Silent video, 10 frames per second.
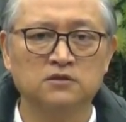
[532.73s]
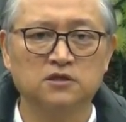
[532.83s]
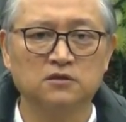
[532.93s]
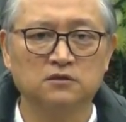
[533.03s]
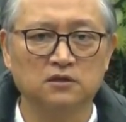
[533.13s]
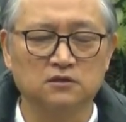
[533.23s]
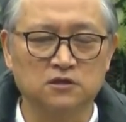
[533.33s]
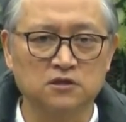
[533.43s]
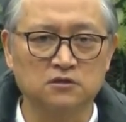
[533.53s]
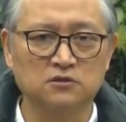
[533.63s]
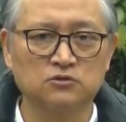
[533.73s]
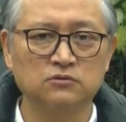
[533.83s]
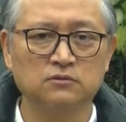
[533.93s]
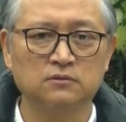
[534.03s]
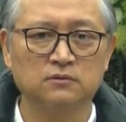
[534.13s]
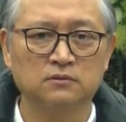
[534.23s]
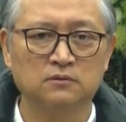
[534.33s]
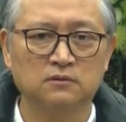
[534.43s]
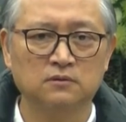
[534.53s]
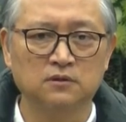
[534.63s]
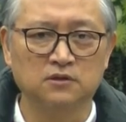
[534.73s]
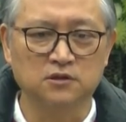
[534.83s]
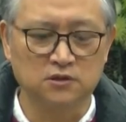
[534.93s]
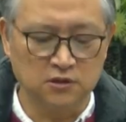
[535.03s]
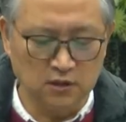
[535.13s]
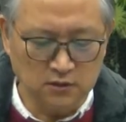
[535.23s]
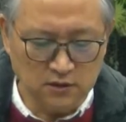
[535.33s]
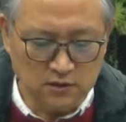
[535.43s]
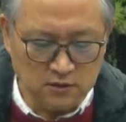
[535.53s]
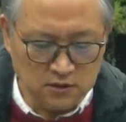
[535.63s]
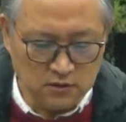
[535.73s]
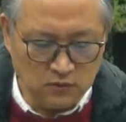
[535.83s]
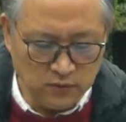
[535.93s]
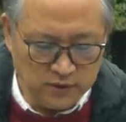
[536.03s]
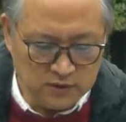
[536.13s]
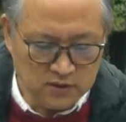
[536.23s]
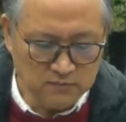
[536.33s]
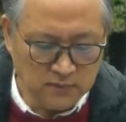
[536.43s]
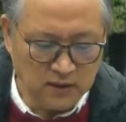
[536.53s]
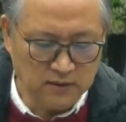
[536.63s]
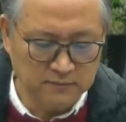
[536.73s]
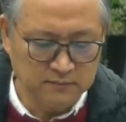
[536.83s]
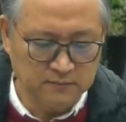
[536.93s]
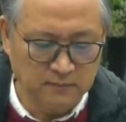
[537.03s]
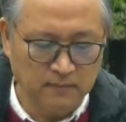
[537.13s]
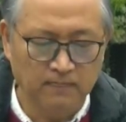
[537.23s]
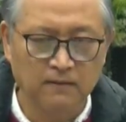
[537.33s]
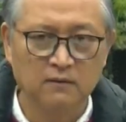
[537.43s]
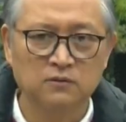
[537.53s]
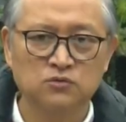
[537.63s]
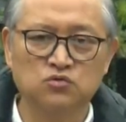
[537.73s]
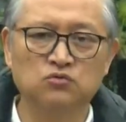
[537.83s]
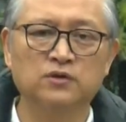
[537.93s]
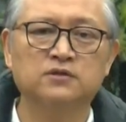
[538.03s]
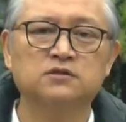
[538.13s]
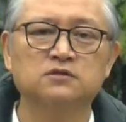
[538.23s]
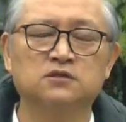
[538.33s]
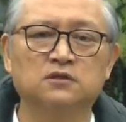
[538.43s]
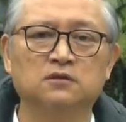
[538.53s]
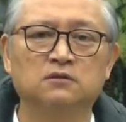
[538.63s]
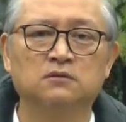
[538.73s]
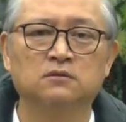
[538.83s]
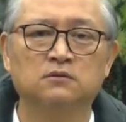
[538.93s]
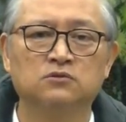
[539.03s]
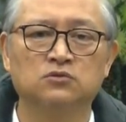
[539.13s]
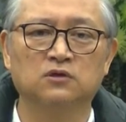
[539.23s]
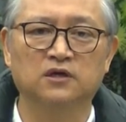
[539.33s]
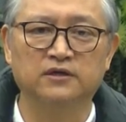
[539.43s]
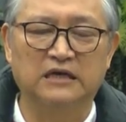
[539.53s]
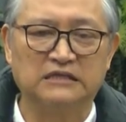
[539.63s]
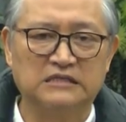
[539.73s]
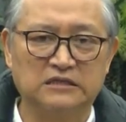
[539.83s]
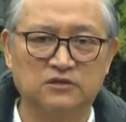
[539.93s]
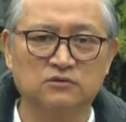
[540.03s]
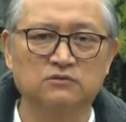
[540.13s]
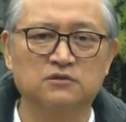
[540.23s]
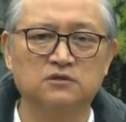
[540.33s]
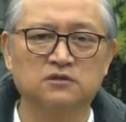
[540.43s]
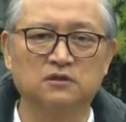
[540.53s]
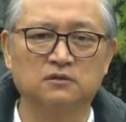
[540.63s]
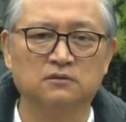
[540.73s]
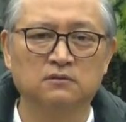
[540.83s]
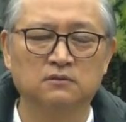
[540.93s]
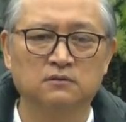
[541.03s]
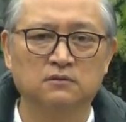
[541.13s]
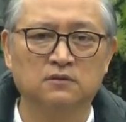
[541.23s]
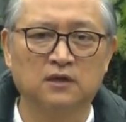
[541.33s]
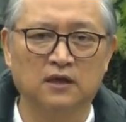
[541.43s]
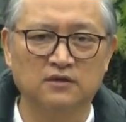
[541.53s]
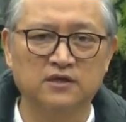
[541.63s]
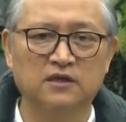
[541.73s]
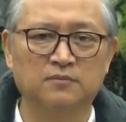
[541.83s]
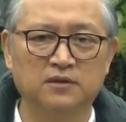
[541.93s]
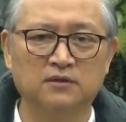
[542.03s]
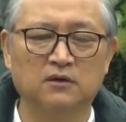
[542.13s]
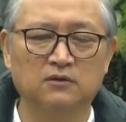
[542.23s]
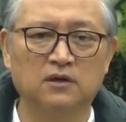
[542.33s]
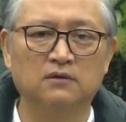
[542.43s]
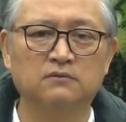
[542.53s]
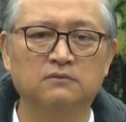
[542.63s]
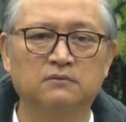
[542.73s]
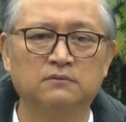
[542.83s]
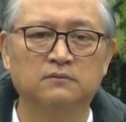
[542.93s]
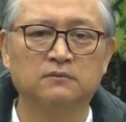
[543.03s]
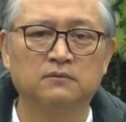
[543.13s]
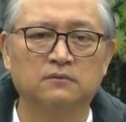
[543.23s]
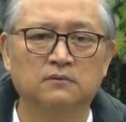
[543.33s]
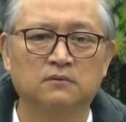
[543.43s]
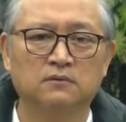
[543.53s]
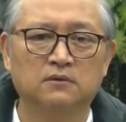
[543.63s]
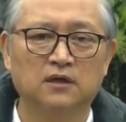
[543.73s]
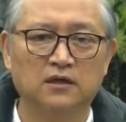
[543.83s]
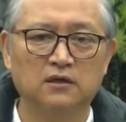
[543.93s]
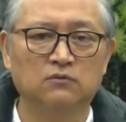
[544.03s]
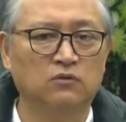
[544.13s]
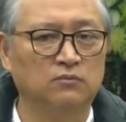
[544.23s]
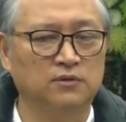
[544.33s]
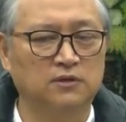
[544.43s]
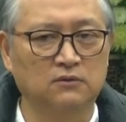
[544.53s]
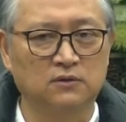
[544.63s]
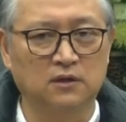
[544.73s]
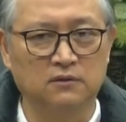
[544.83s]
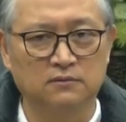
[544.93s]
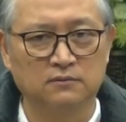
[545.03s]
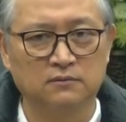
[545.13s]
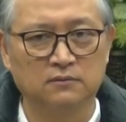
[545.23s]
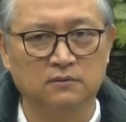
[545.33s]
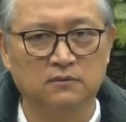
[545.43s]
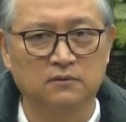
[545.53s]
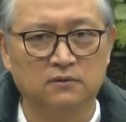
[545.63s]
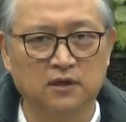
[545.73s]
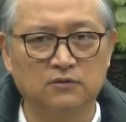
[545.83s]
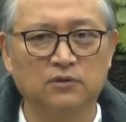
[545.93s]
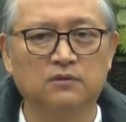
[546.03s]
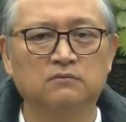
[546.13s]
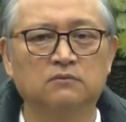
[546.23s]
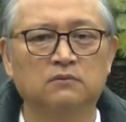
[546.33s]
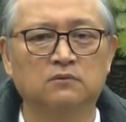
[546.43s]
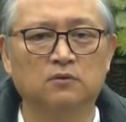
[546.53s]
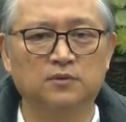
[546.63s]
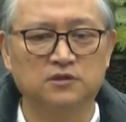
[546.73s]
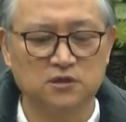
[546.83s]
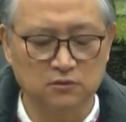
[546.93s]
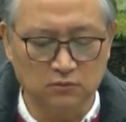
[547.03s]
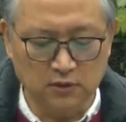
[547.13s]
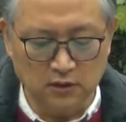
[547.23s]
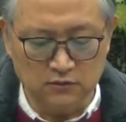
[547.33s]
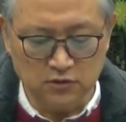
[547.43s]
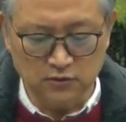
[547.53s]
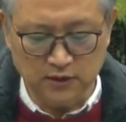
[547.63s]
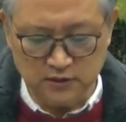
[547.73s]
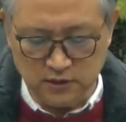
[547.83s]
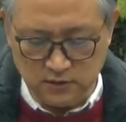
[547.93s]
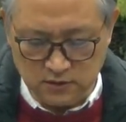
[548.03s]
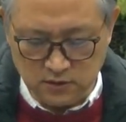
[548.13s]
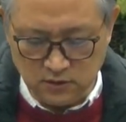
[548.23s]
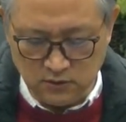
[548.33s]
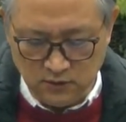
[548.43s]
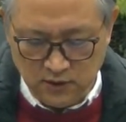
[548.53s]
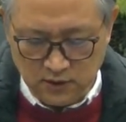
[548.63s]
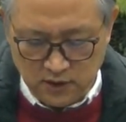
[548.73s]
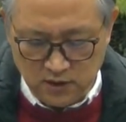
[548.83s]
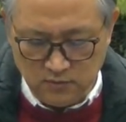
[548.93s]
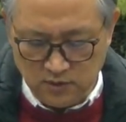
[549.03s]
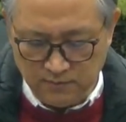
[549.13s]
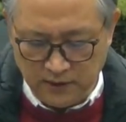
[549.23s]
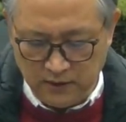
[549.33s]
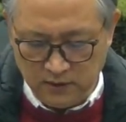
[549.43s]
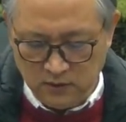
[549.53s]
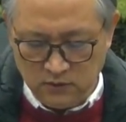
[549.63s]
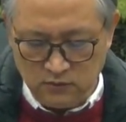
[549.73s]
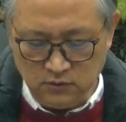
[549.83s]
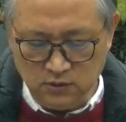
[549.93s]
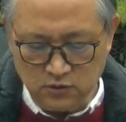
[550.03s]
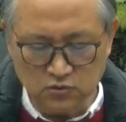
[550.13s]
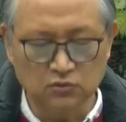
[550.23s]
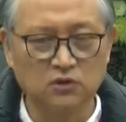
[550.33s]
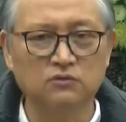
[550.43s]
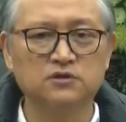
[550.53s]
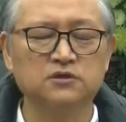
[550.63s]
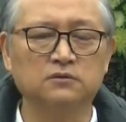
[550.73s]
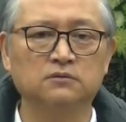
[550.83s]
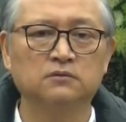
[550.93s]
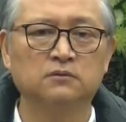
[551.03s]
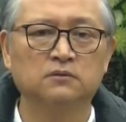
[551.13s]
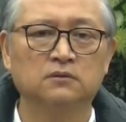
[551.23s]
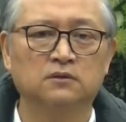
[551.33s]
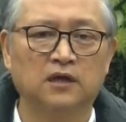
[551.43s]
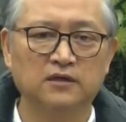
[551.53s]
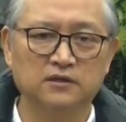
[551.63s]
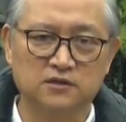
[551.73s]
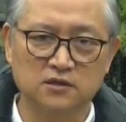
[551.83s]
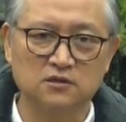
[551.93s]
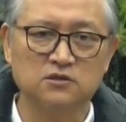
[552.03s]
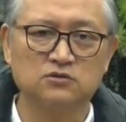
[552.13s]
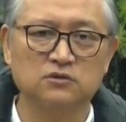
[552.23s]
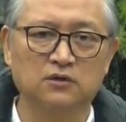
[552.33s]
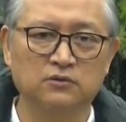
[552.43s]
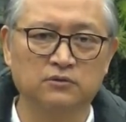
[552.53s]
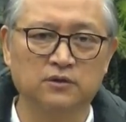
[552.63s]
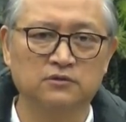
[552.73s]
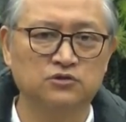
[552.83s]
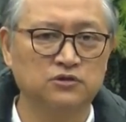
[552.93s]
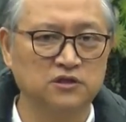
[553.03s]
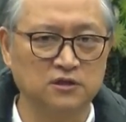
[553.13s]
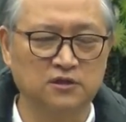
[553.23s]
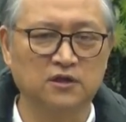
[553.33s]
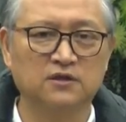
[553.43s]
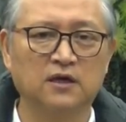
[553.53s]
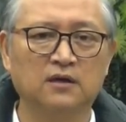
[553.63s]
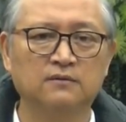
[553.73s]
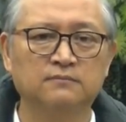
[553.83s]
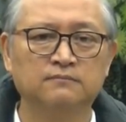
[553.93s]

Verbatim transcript: 坚定的持续，以及坚定的这种尾声嘛？主为自己所很难承受的事情，他在那边祷告，他也为我祷告。但愿我们进入到受难节的时候，可以明白与主同行。他也真的需要有人去体贴他，